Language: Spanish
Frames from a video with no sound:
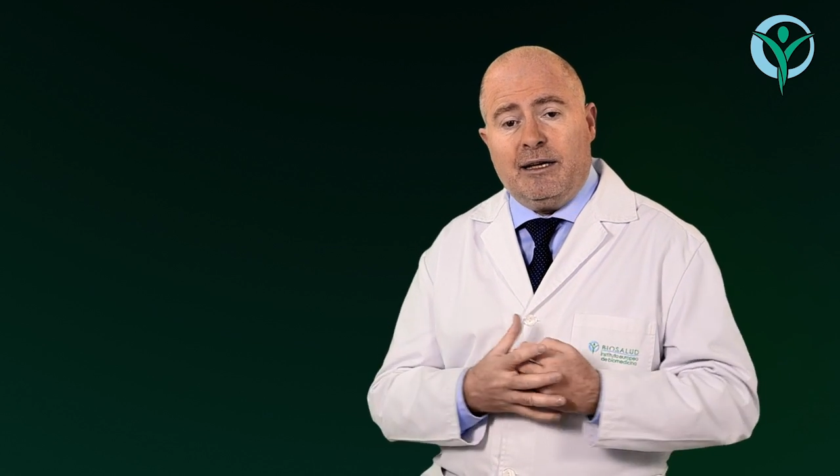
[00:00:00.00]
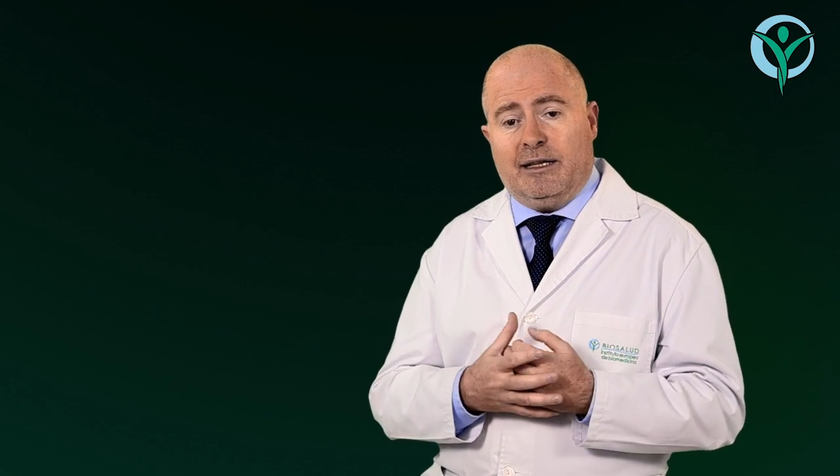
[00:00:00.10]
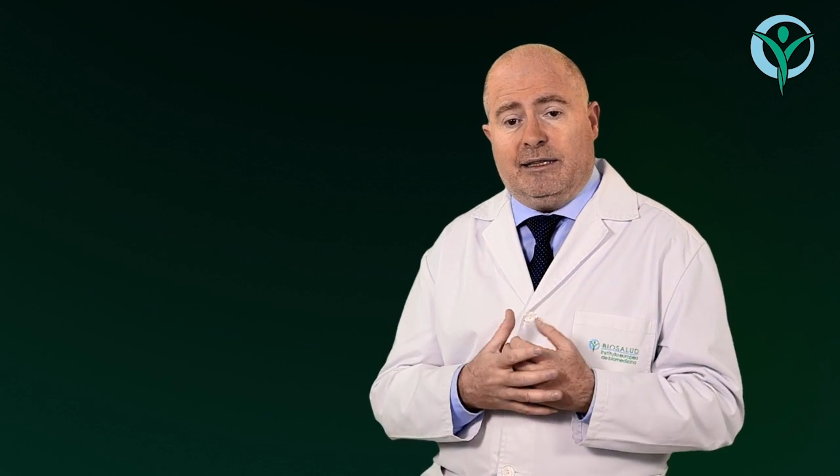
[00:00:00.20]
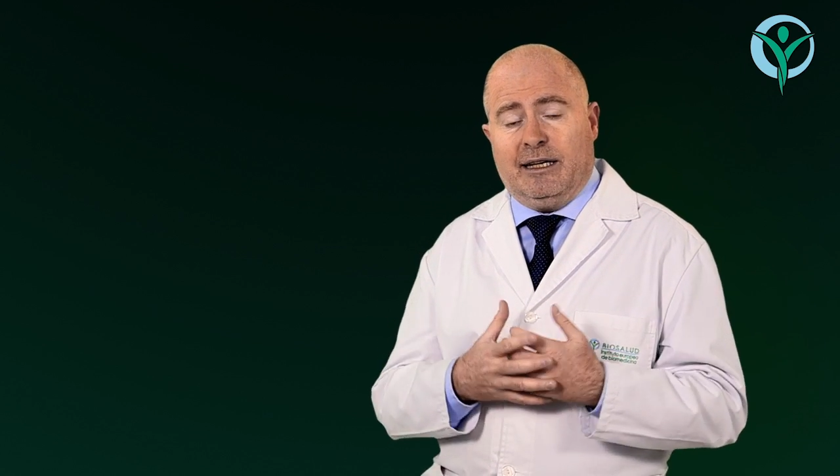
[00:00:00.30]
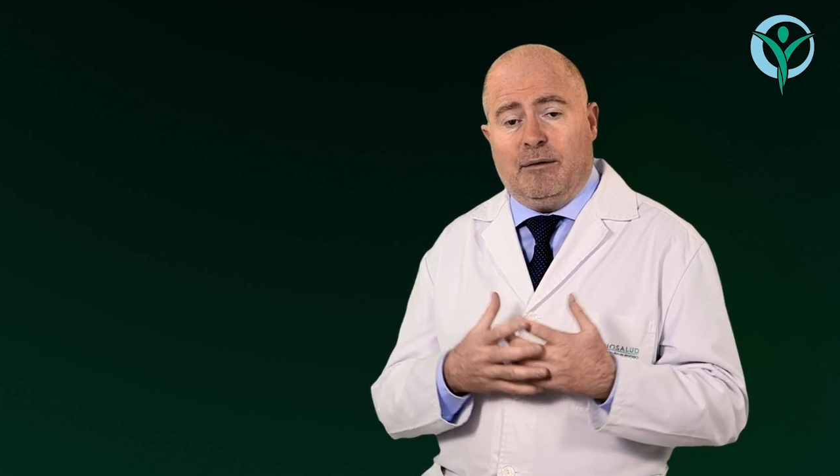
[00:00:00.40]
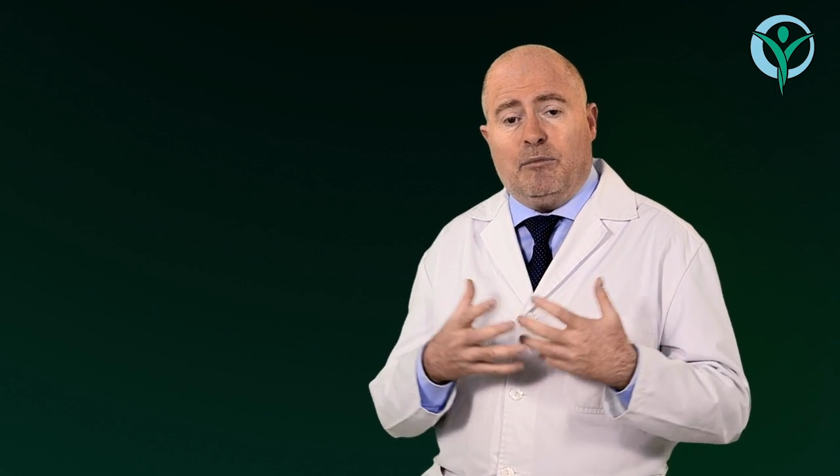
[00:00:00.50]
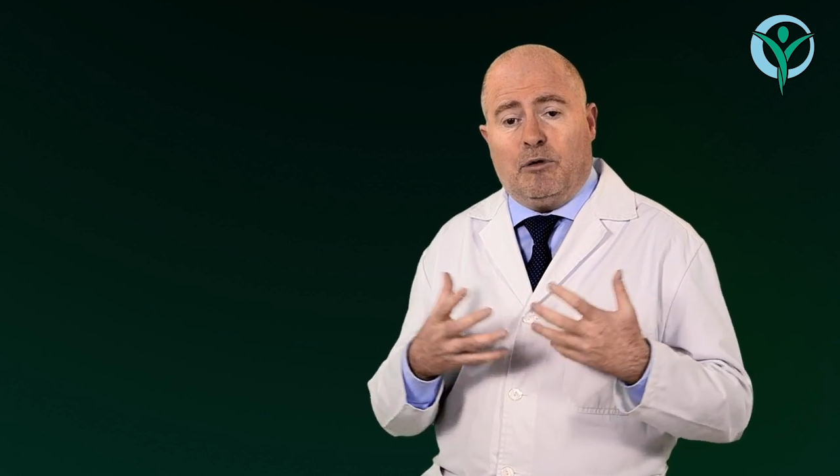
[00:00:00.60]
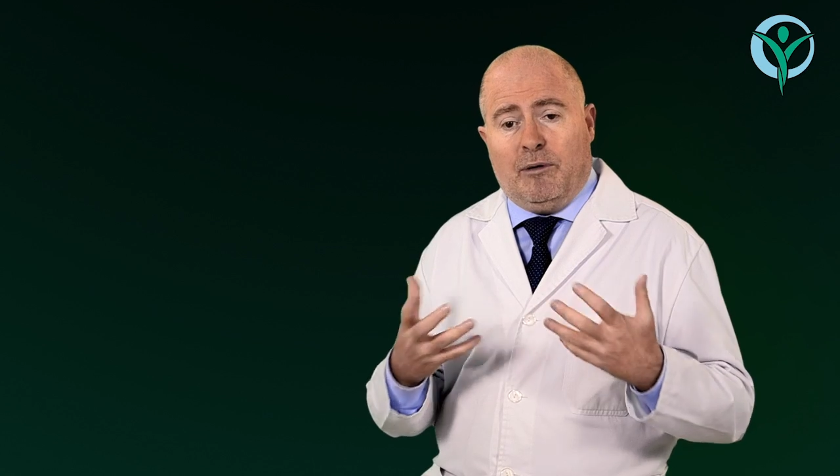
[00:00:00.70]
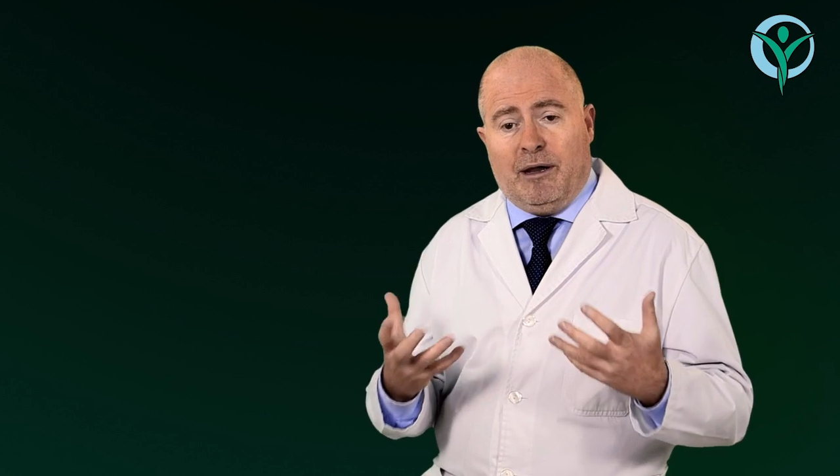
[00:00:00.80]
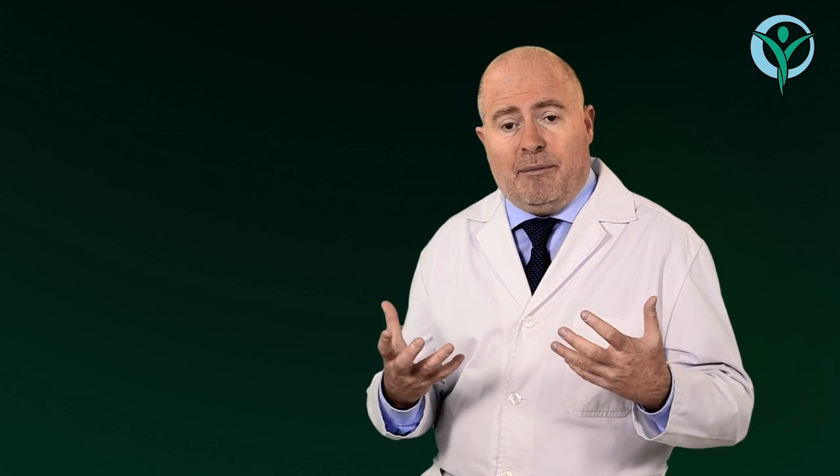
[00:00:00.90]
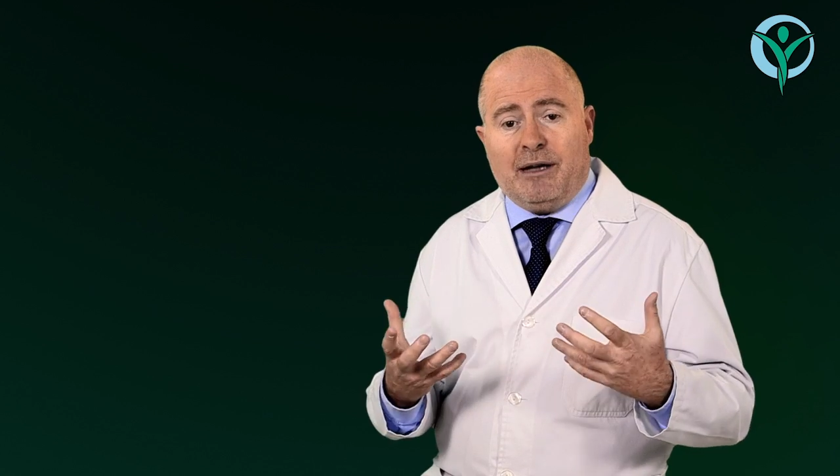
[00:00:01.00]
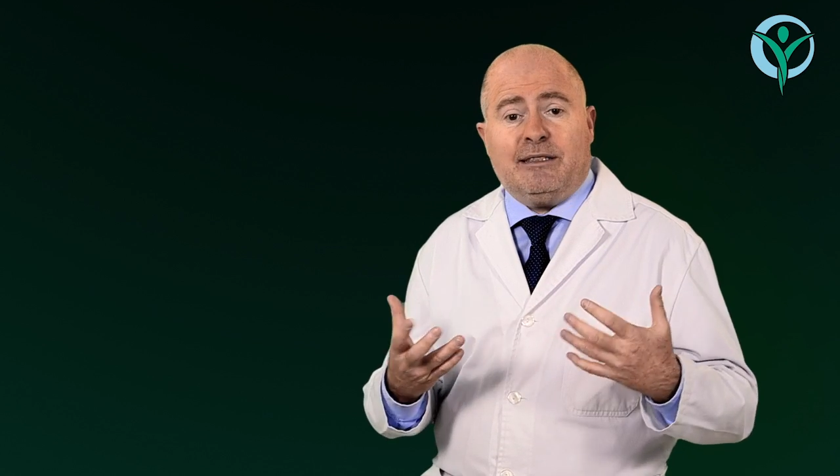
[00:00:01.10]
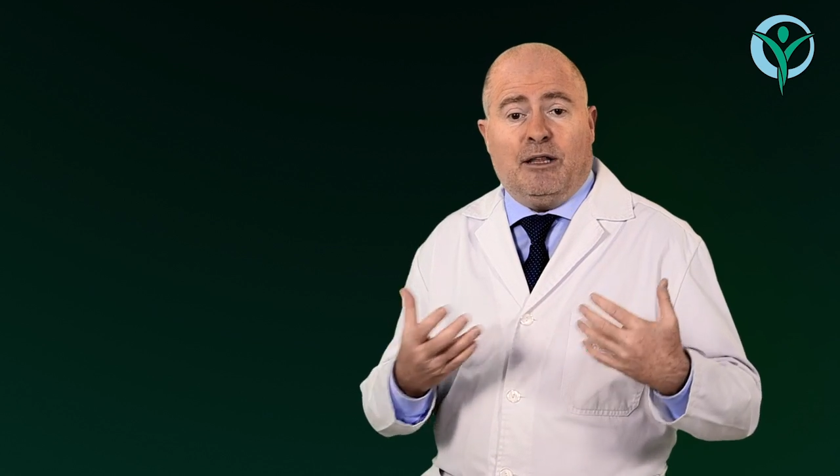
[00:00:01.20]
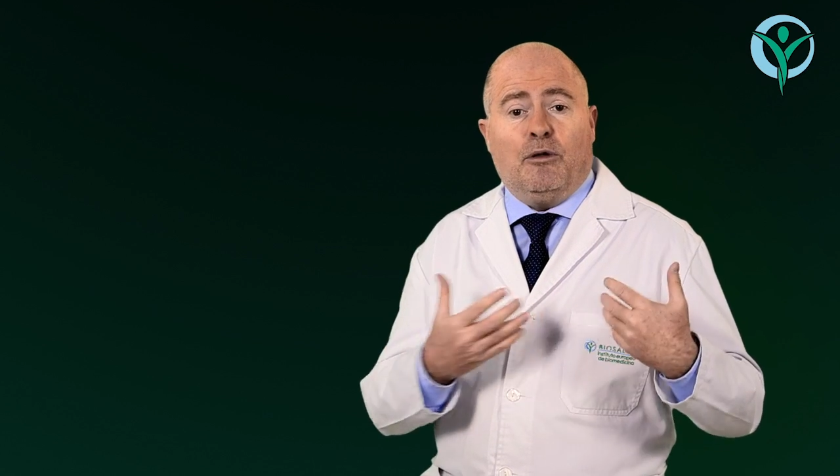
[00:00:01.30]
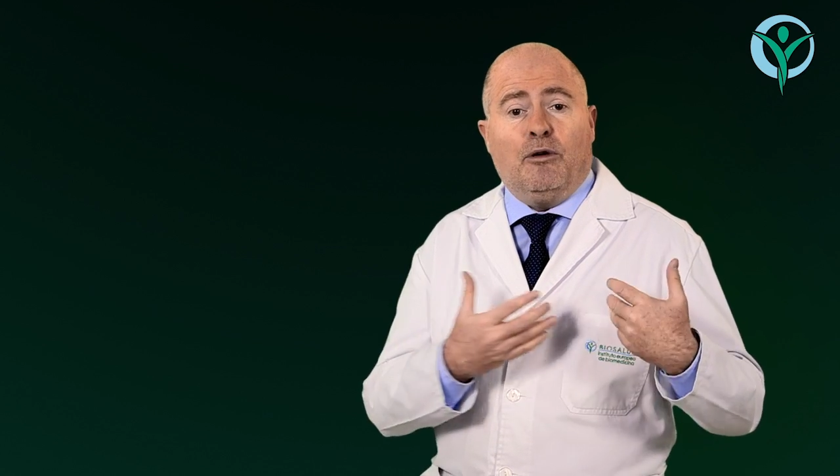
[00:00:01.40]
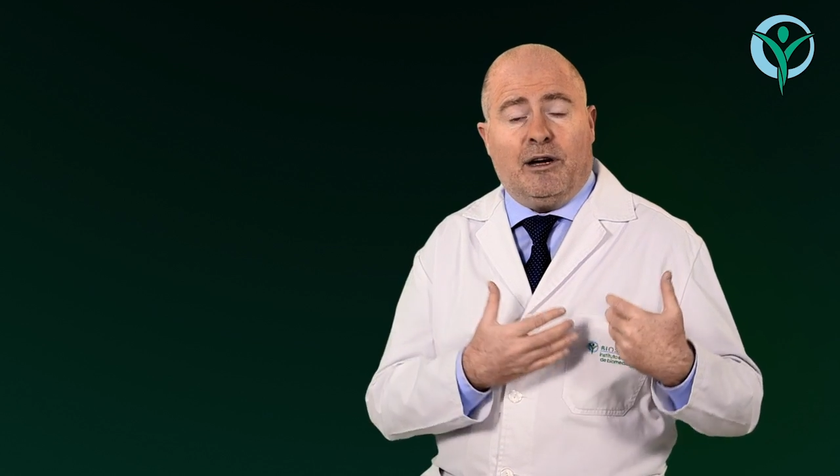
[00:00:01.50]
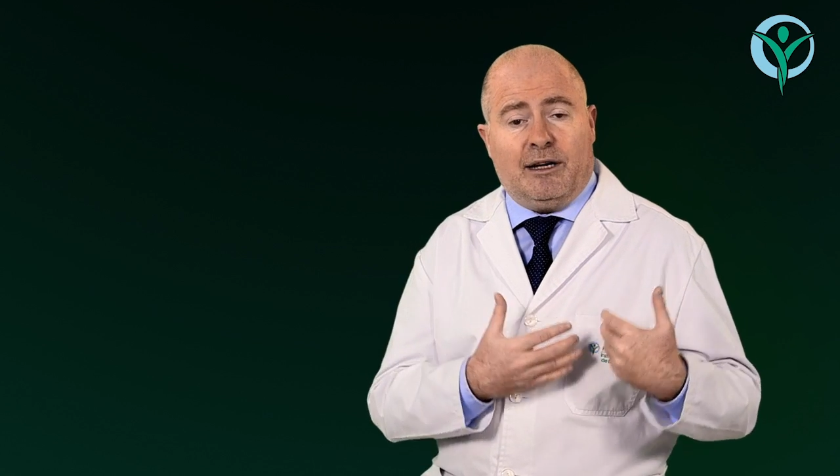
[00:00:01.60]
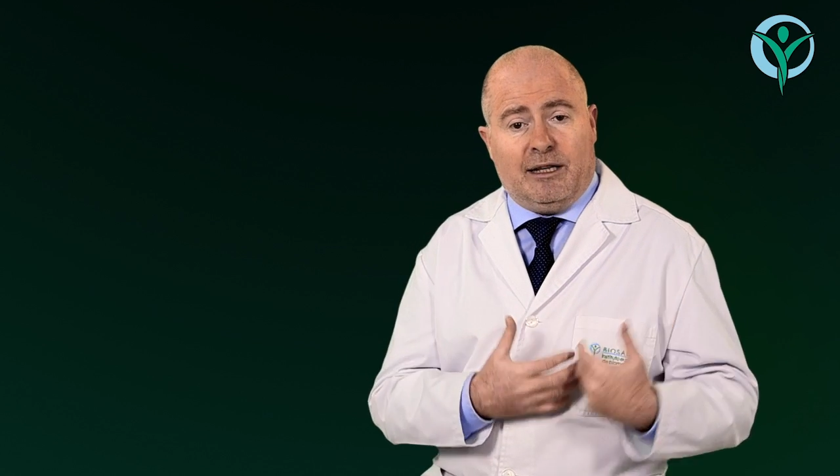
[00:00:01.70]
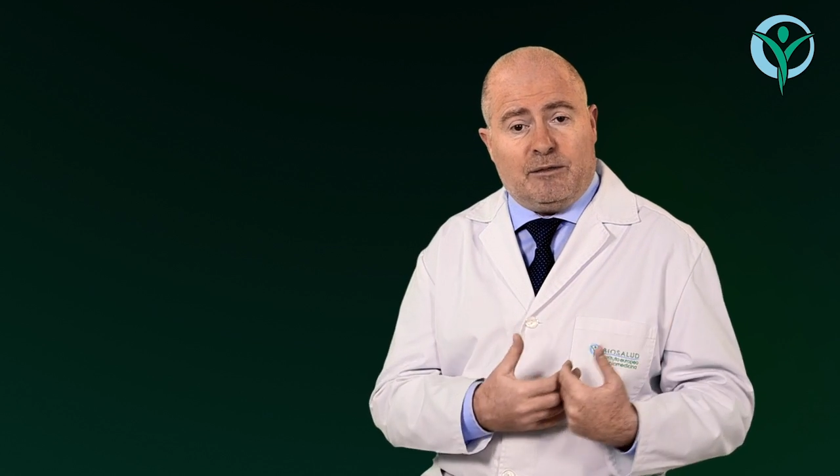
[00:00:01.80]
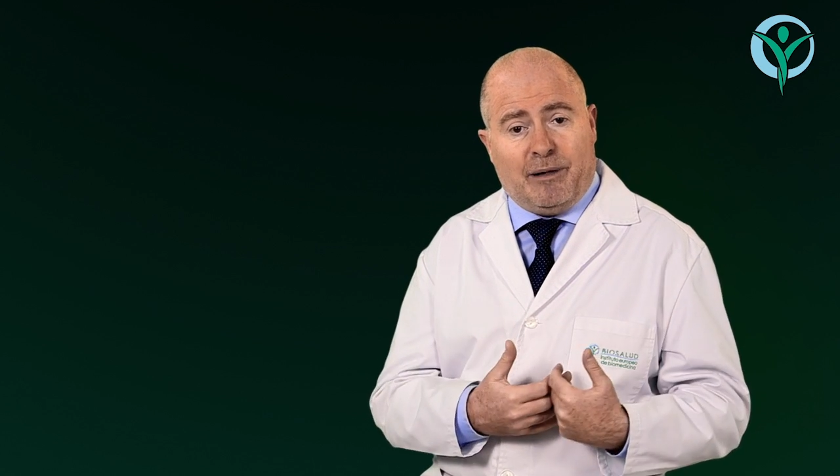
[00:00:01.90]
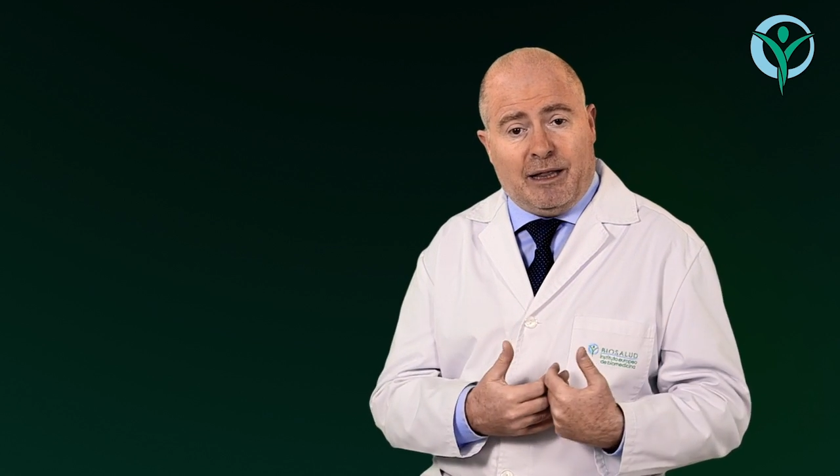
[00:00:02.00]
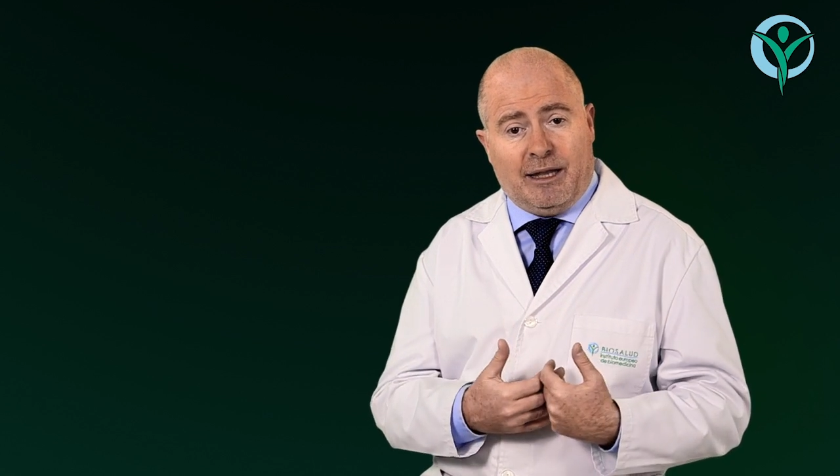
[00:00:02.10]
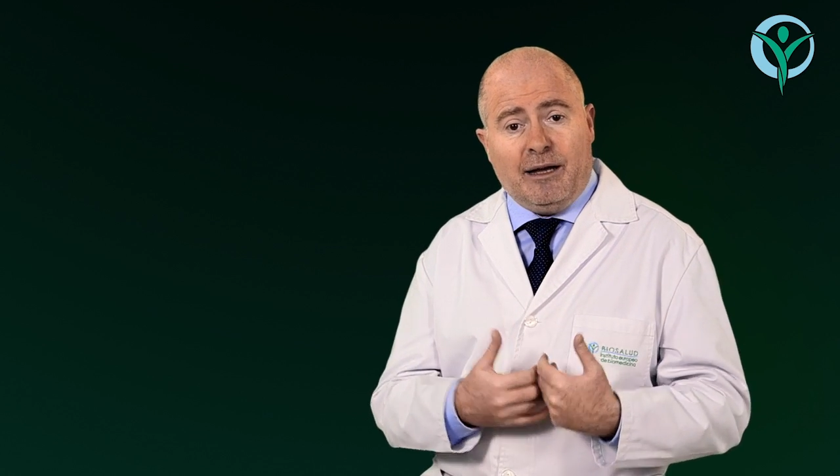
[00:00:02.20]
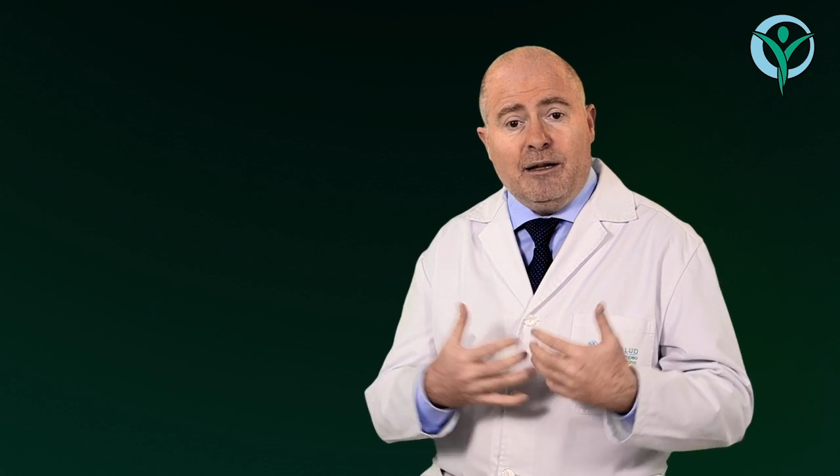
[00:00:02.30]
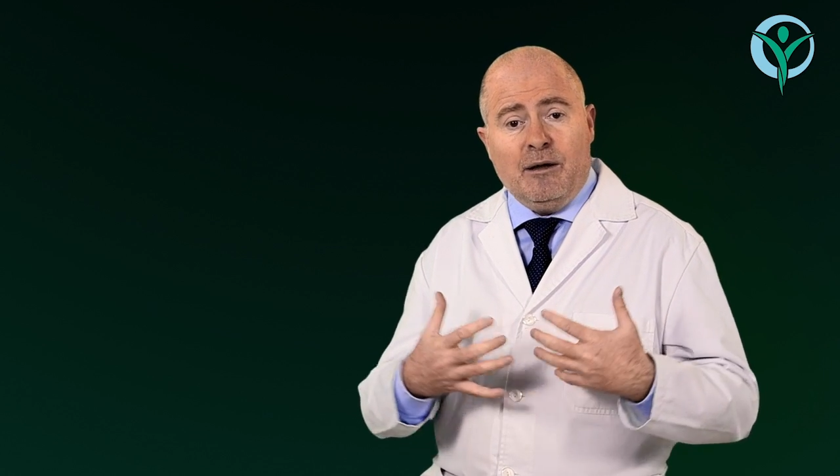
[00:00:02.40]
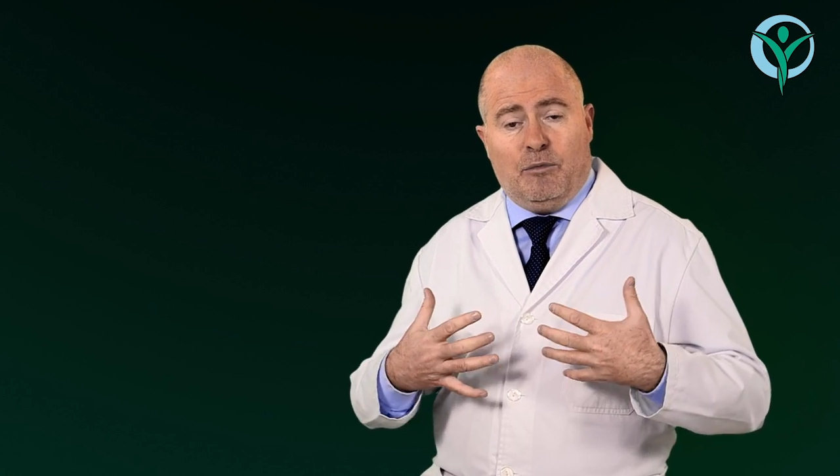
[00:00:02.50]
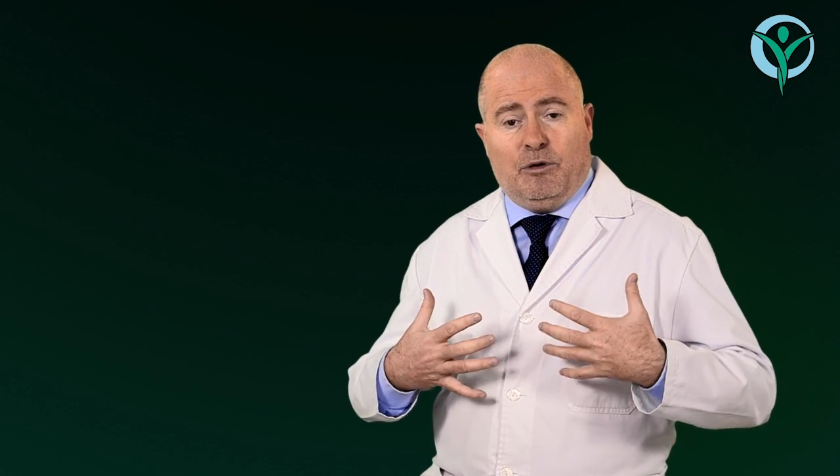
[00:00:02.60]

que tienen problemas de dolores de espalda